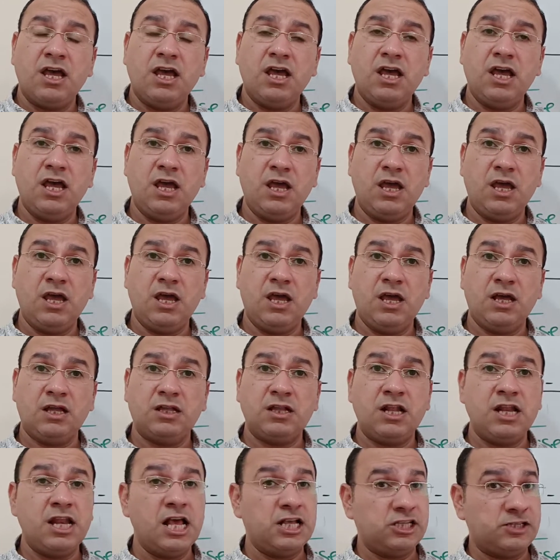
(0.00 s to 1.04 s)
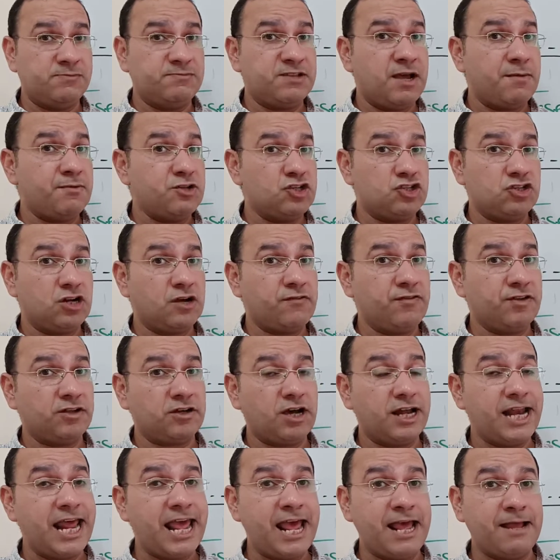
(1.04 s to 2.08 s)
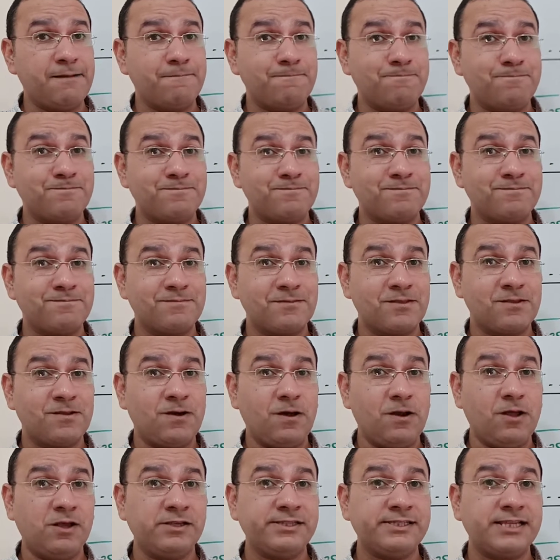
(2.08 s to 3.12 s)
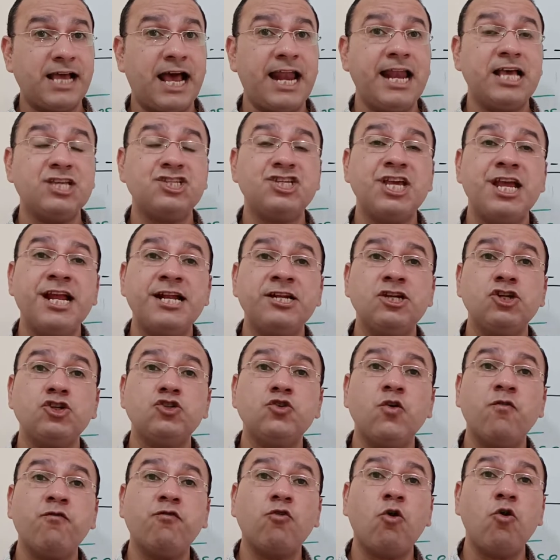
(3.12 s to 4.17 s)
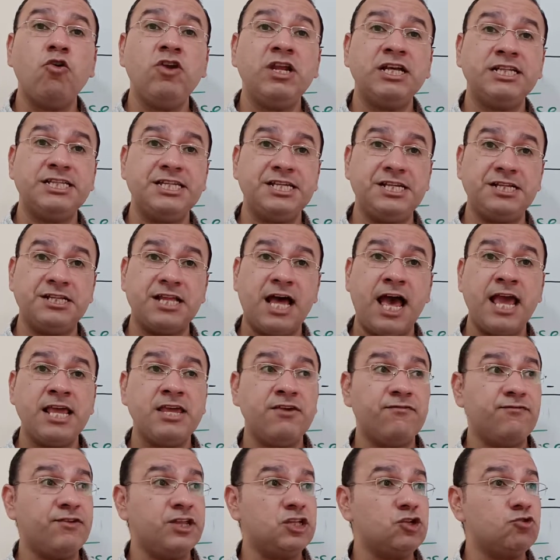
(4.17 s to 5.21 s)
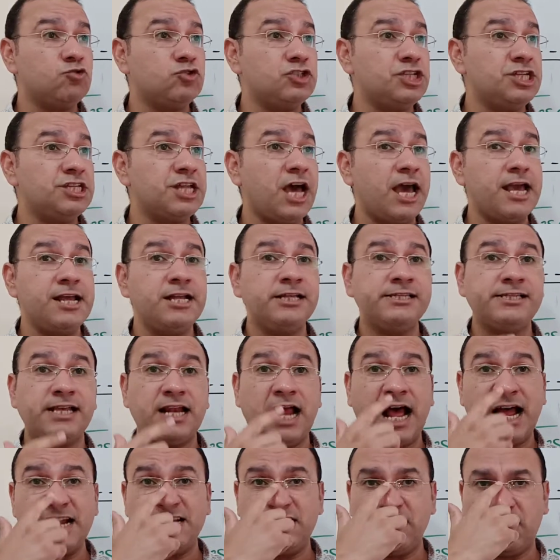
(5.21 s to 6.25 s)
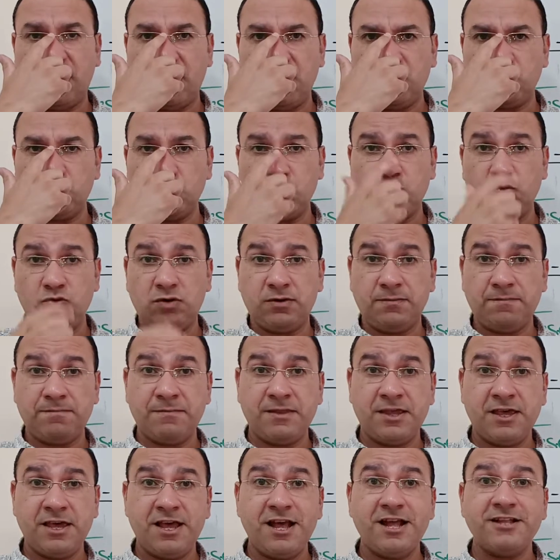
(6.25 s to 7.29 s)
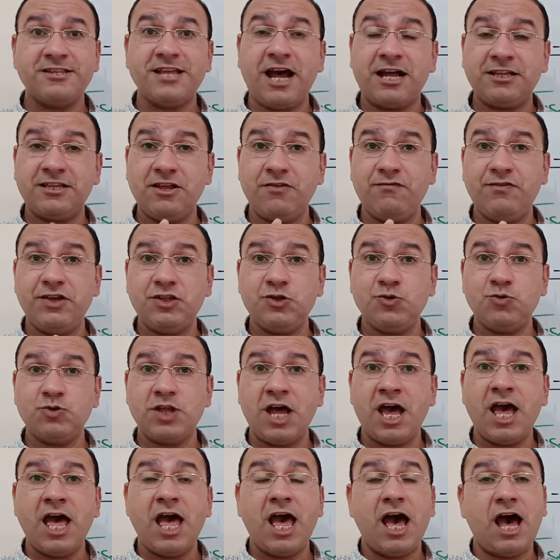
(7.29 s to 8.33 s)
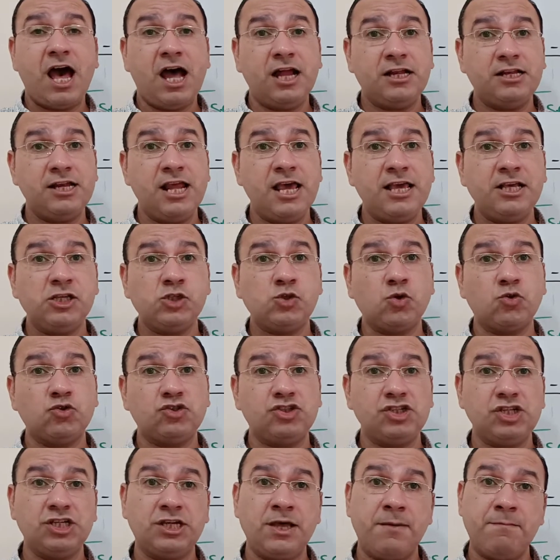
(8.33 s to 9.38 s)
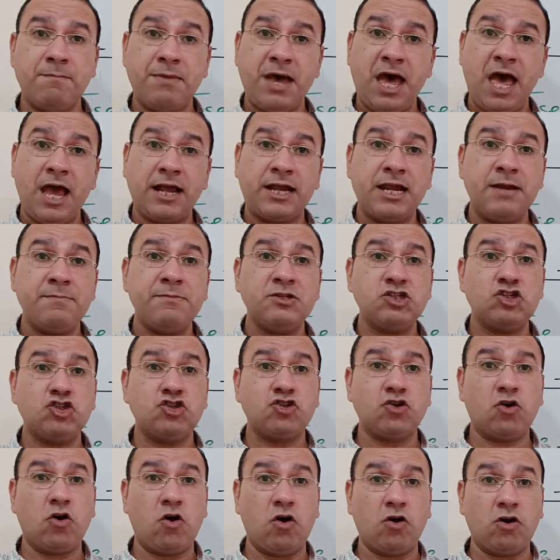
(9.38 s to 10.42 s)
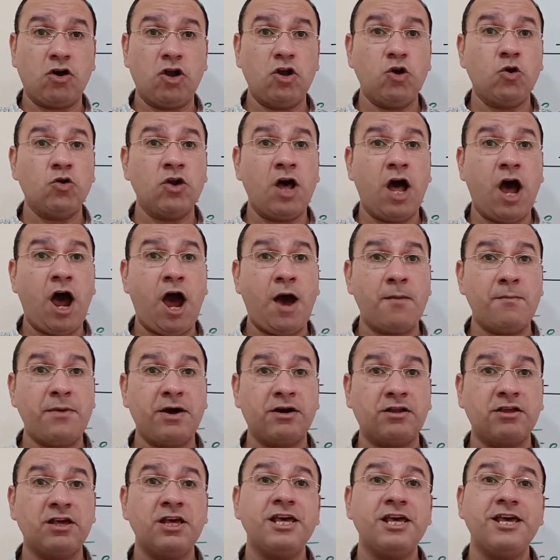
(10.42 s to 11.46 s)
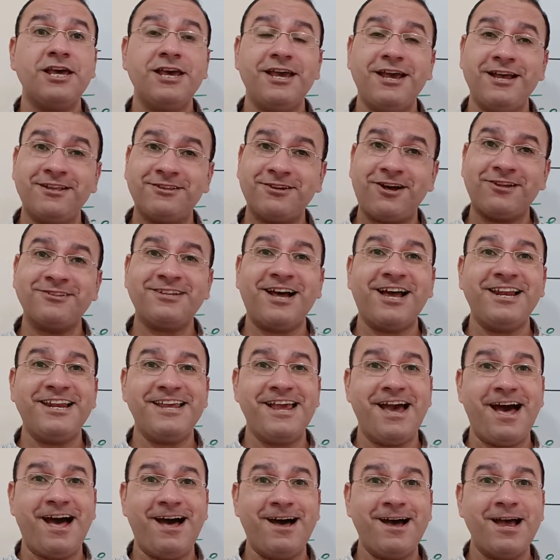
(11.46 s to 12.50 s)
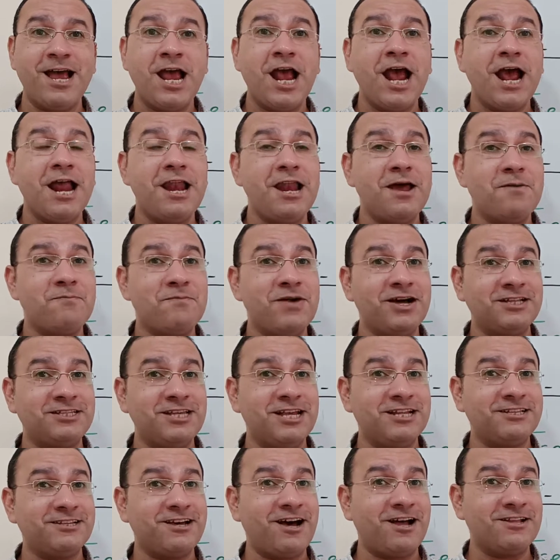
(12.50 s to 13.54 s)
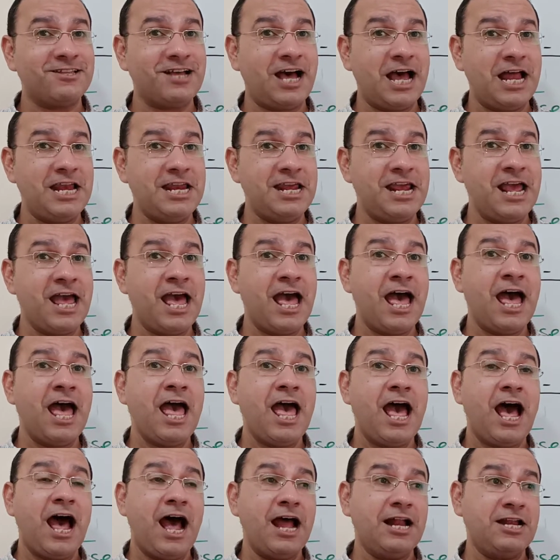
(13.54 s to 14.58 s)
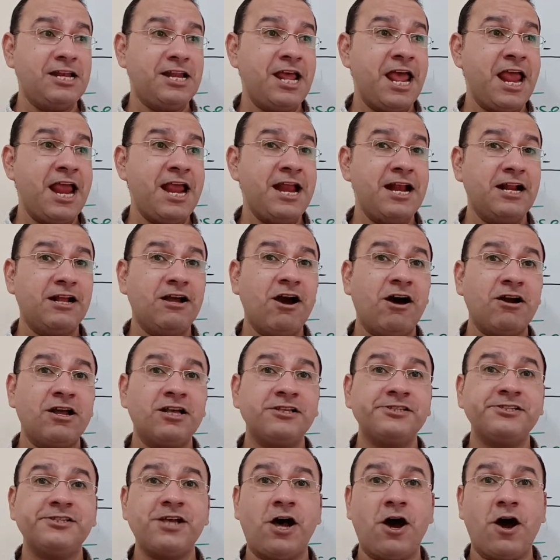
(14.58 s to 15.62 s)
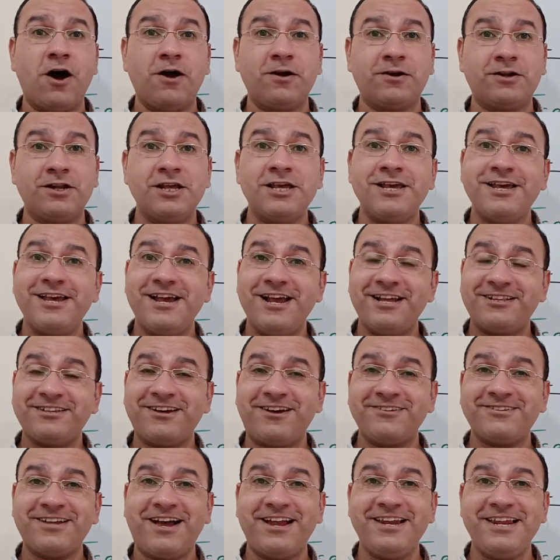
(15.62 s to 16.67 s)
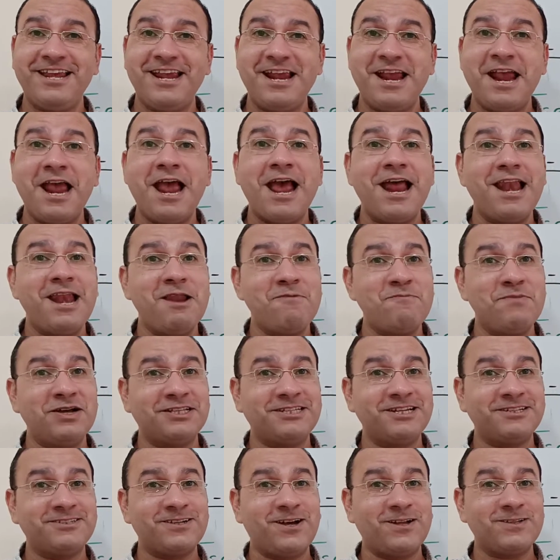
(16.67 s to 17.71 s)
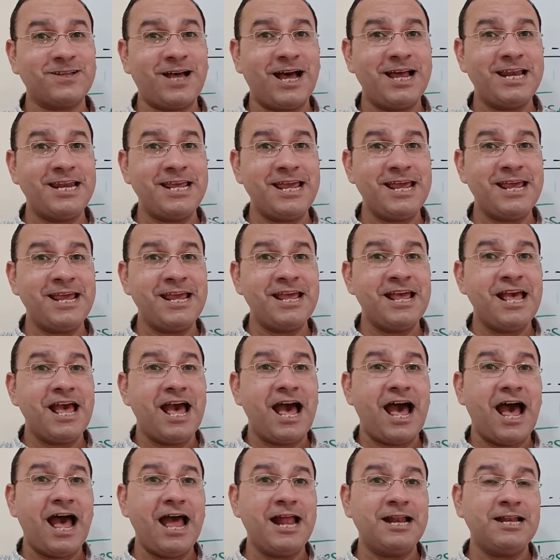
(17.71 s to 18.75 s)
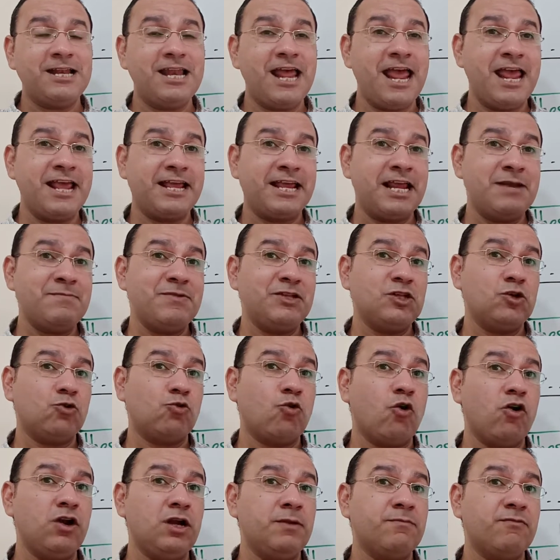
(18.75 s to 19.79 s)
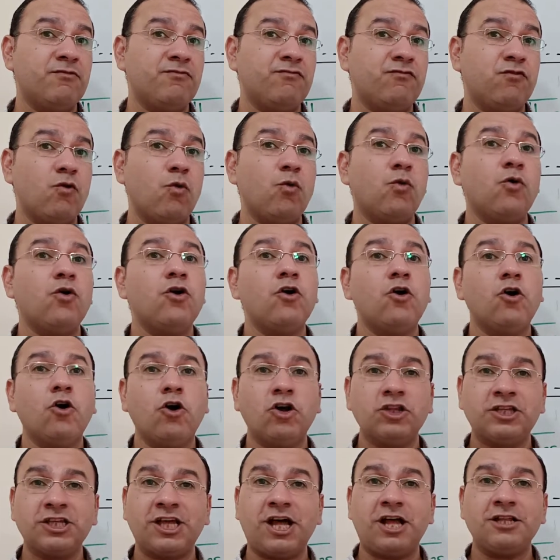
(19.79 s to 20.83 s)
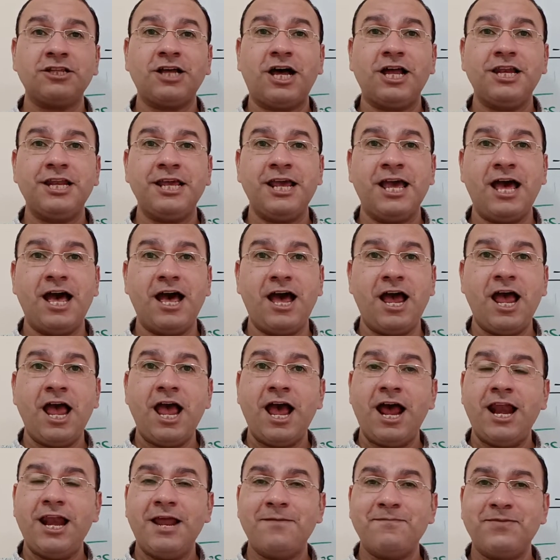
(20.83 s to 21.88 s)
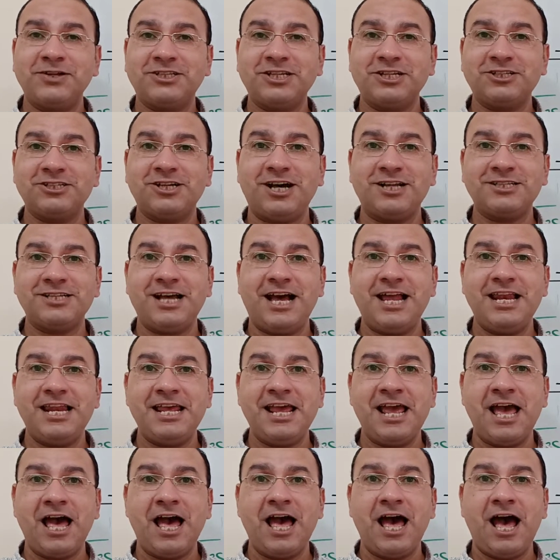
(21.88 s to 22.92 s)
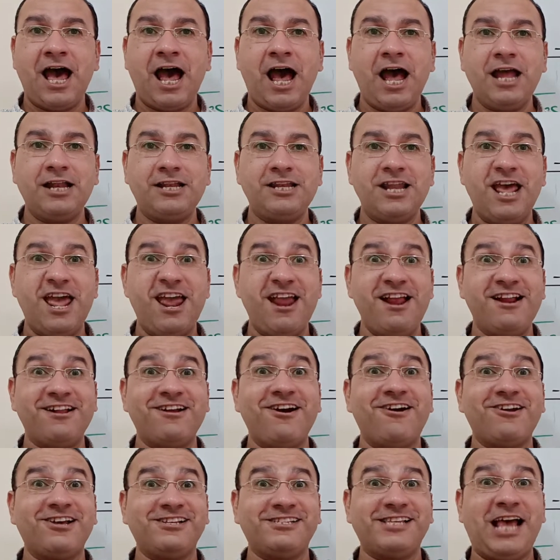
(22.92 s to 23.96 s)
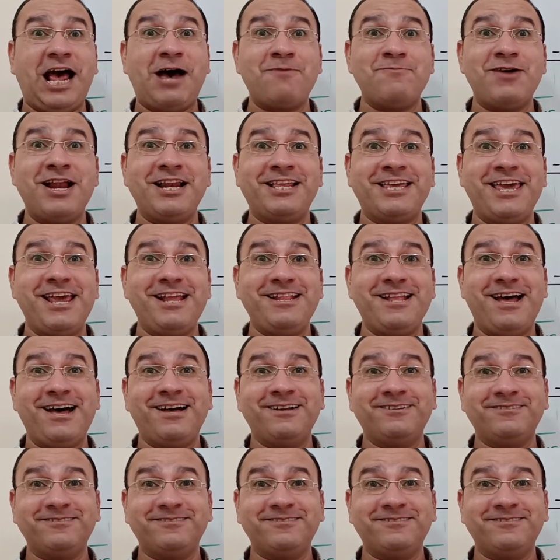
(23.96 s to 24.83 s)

إيه لازم تعمل اشتراك في القناه خلاص علشان تشوف كل جديد اي فيديو جديد هينزل عندك على طول تحت الفيديو ده هتلاقي صورتي جنبها كلمة اشتراك لونها أحمر اضغط عليها لما تضغط عليها هتلاقي الجرس ظهر اضغط عليه لما تضغط عليه هتلاقي كلمة الكل من فوق اضغط عليها لما تضغط عليها هتلاقي الجرس عمل كده